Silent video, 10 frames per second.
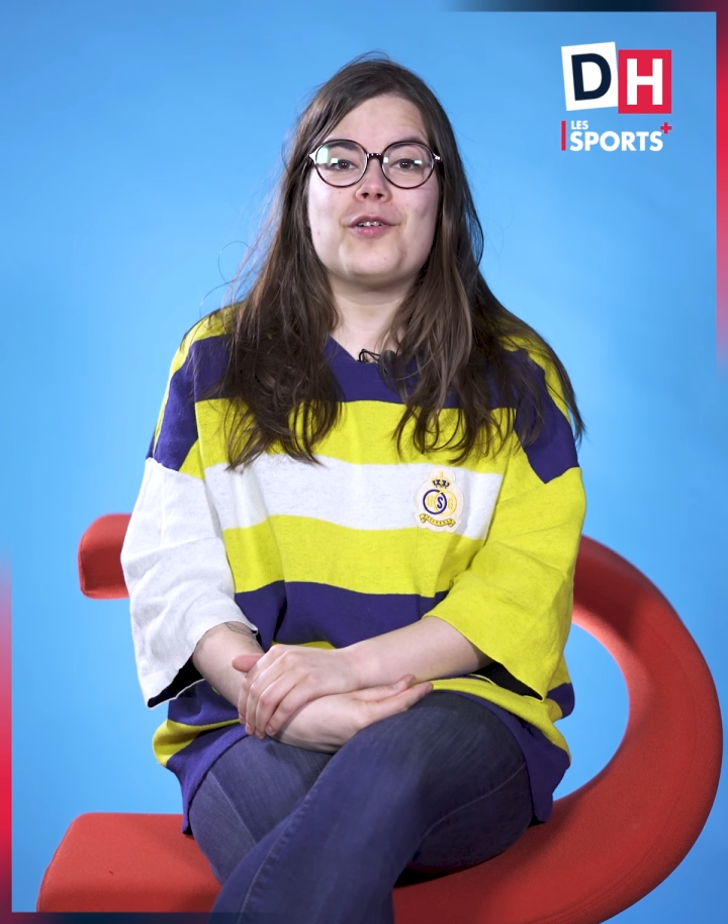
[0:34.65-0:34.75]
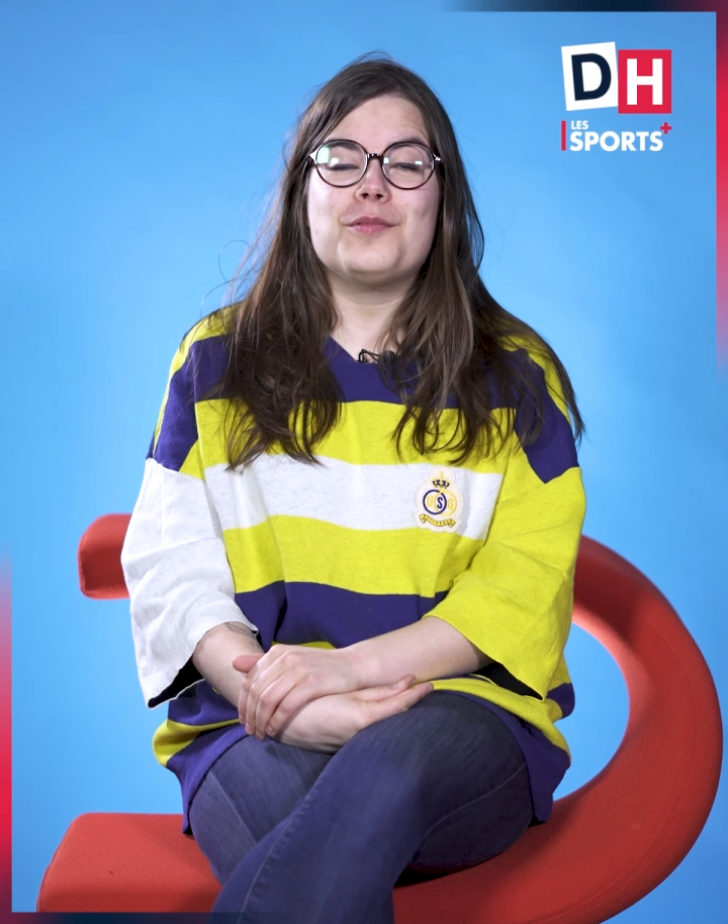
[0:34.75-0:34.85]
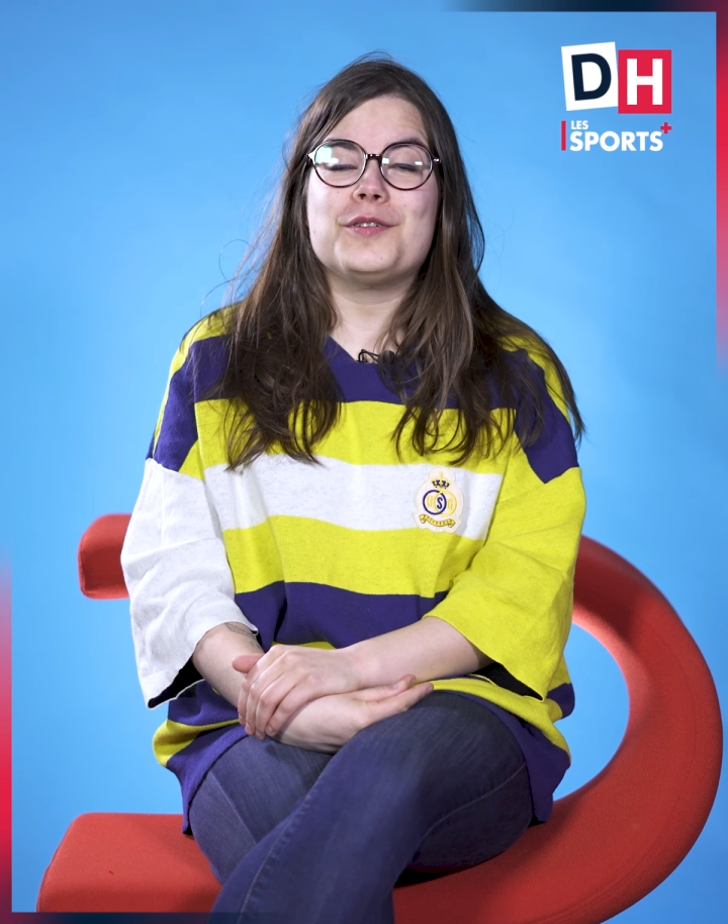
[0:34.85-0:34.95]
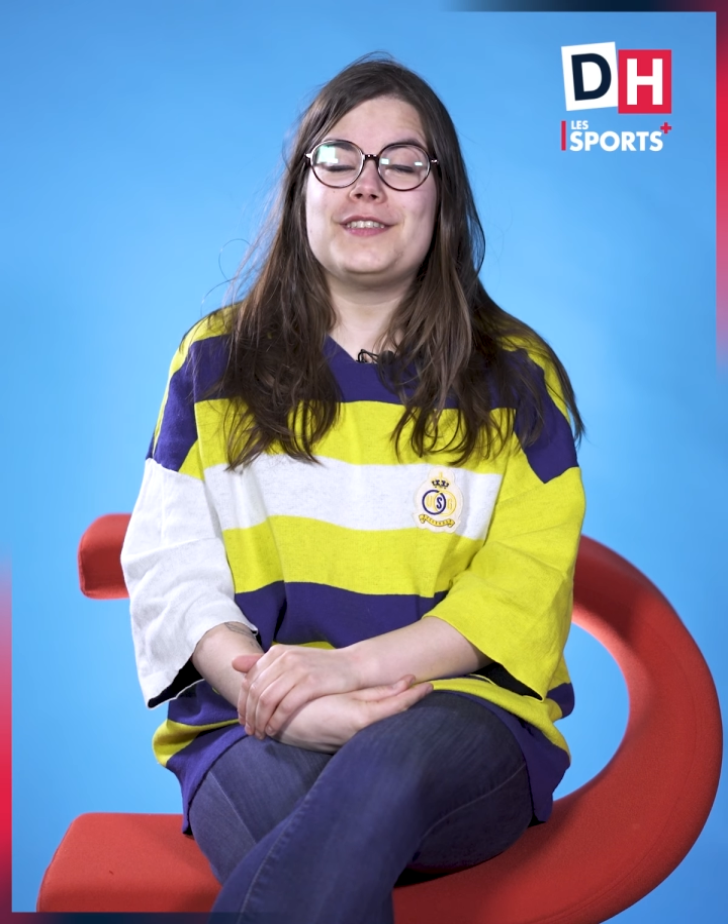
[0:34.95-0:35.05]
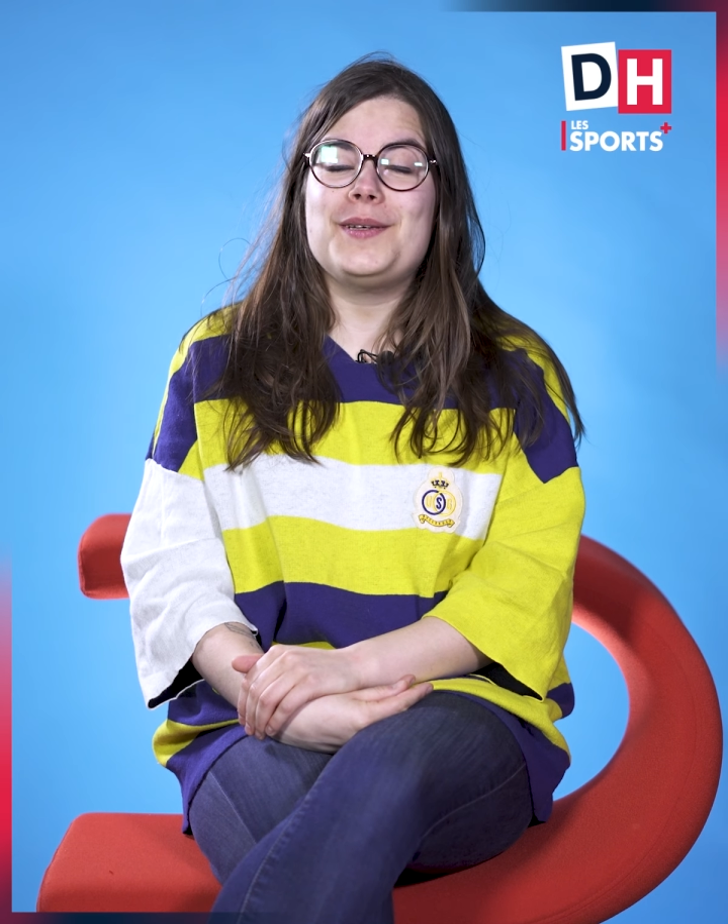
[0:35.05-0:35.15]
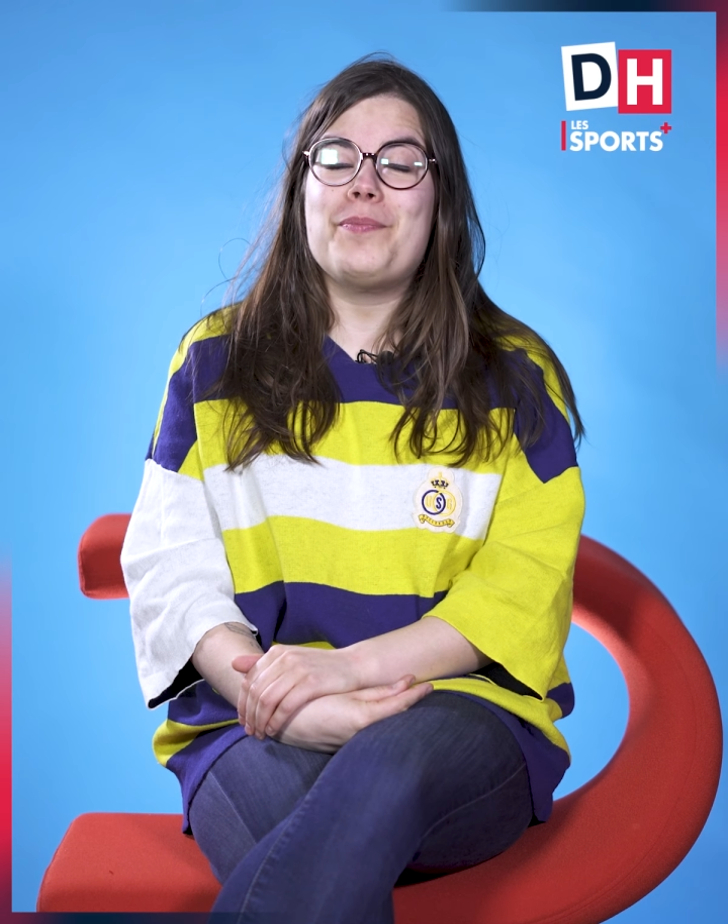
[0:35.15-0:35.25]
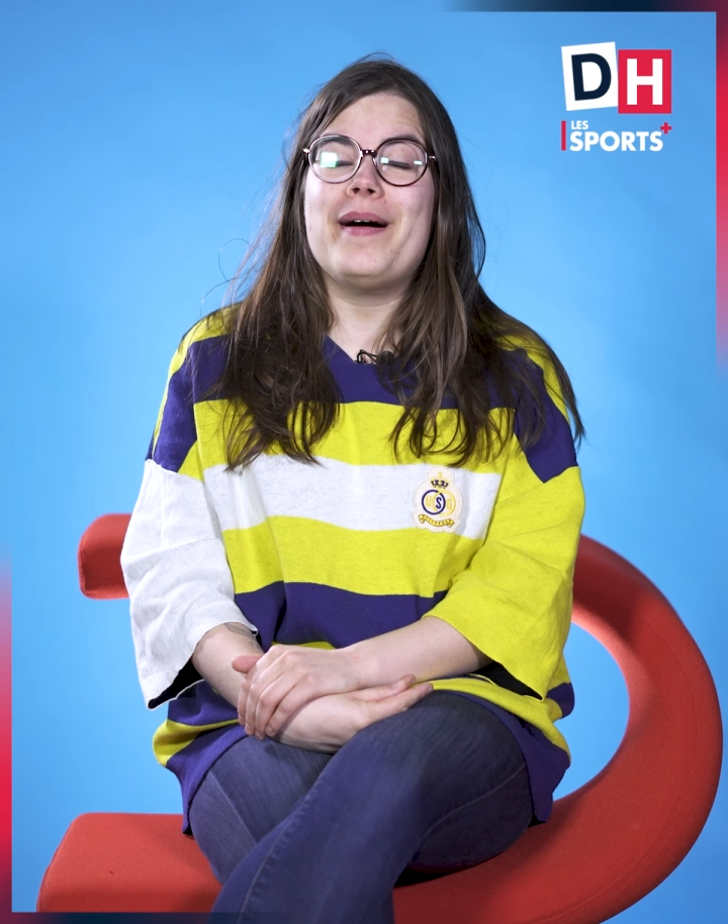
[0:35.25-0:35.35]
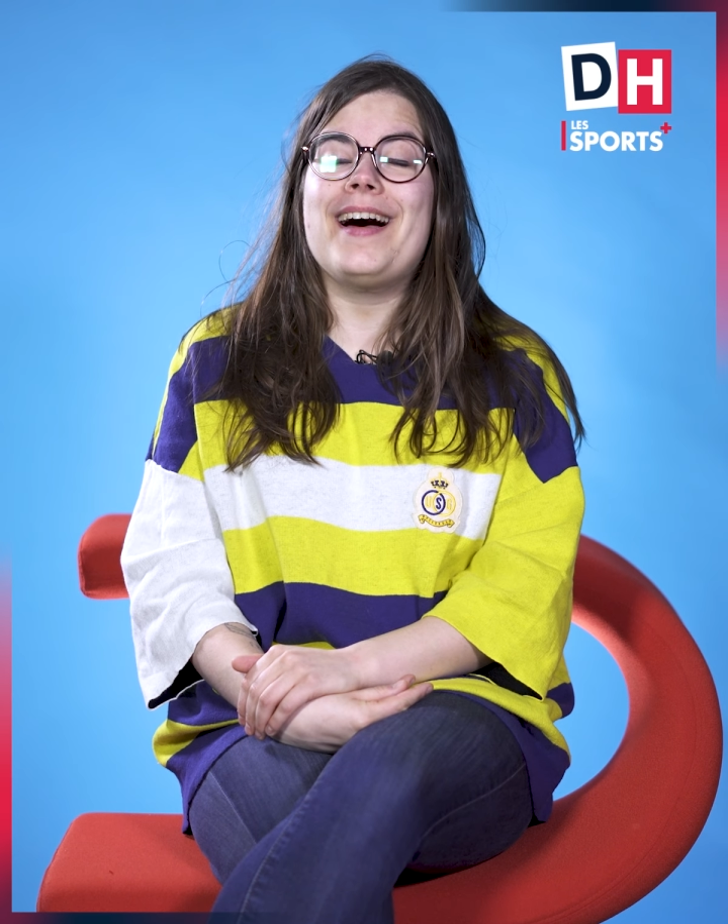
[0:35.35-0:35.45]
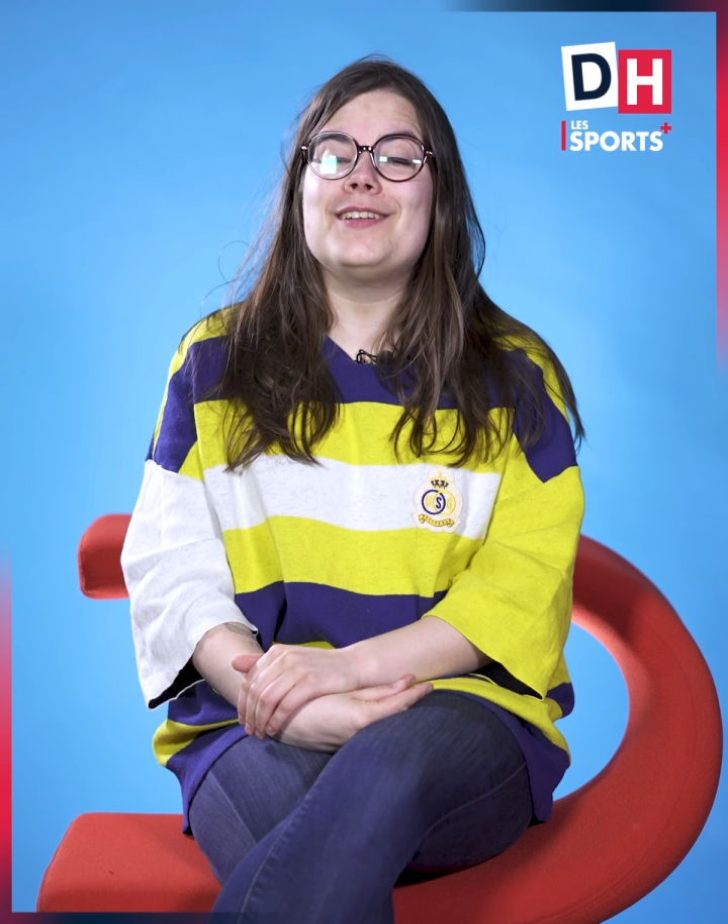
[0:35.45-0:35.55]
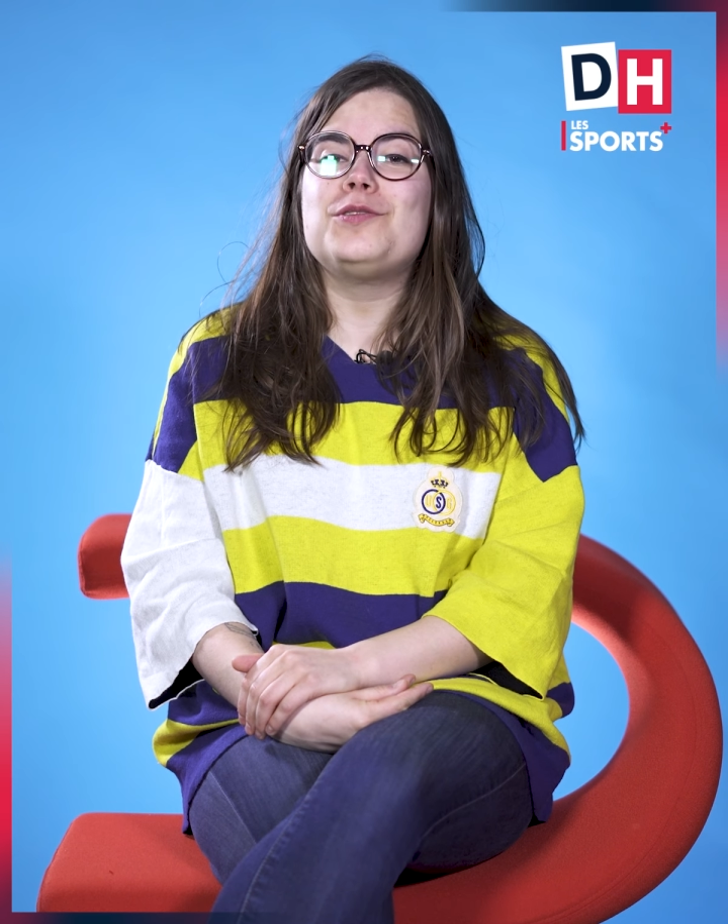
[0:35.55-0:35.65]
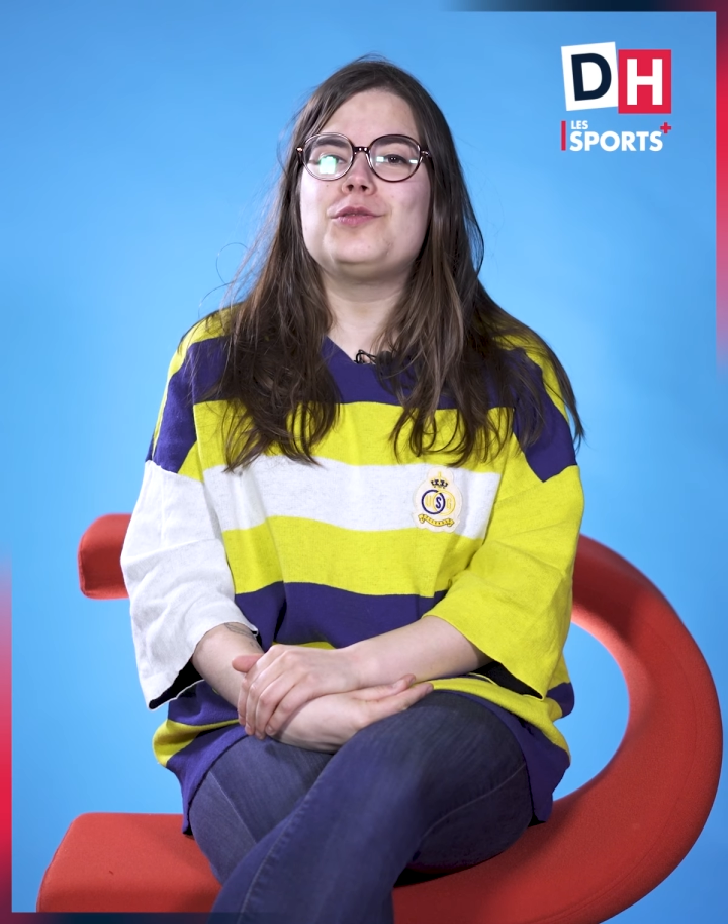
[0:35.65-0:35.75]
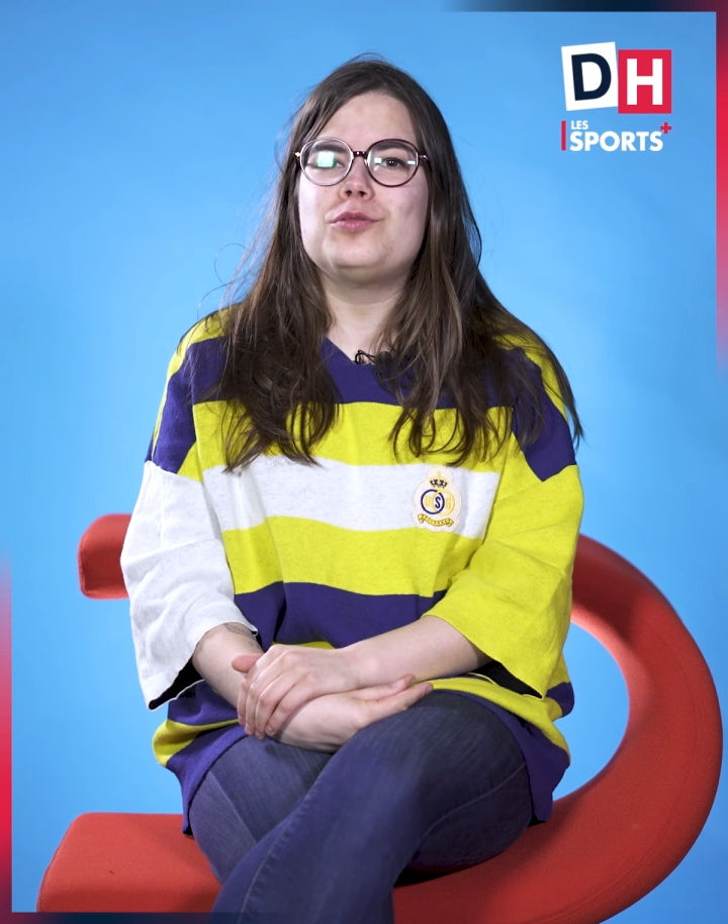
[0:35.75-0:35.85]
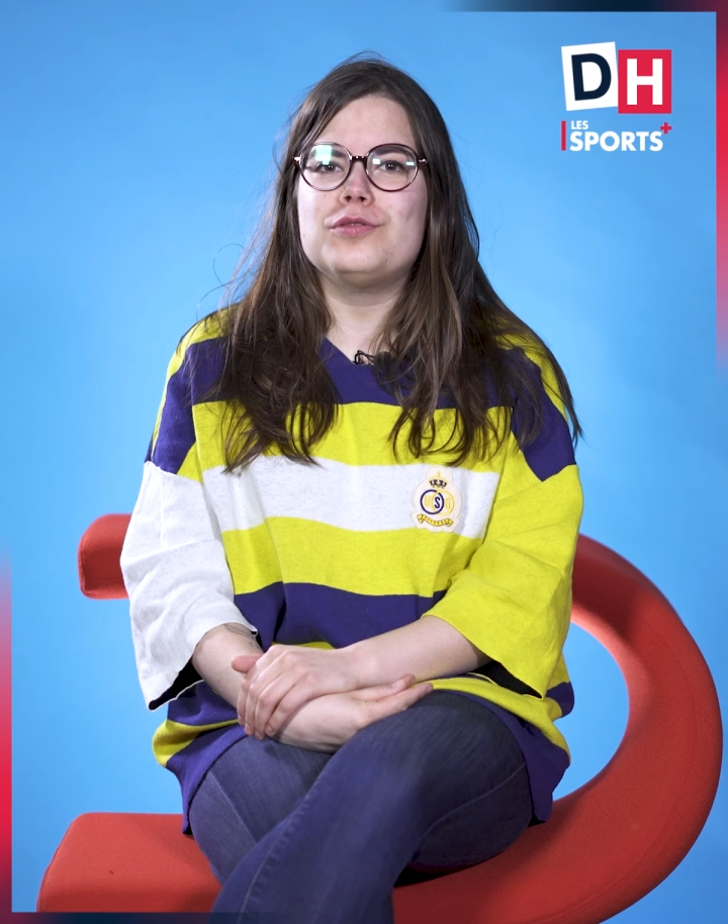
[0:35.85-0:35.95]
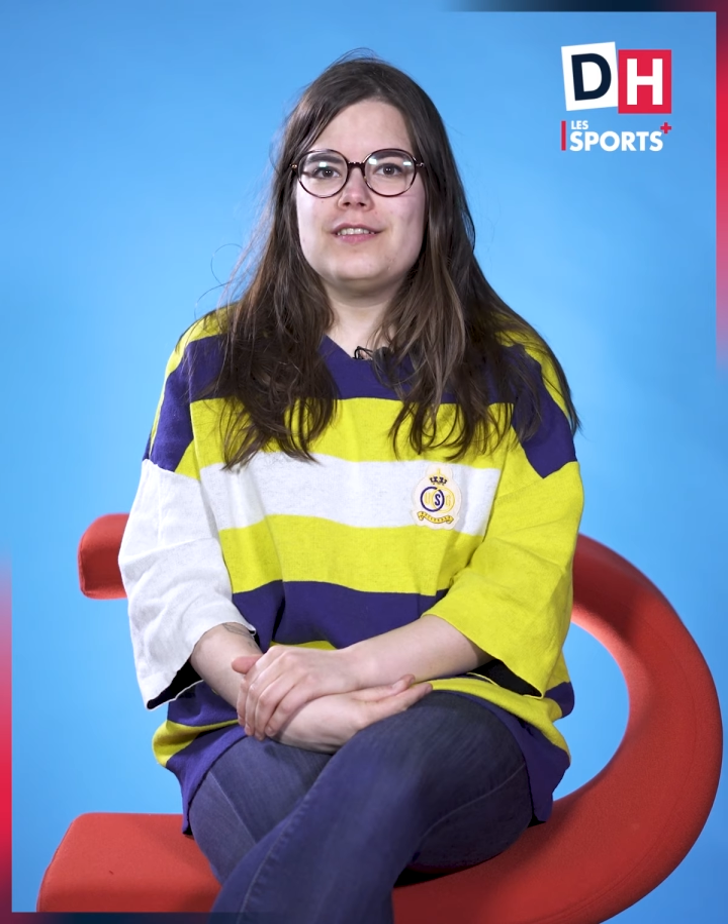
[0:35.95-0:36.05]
romantique, pas du tout.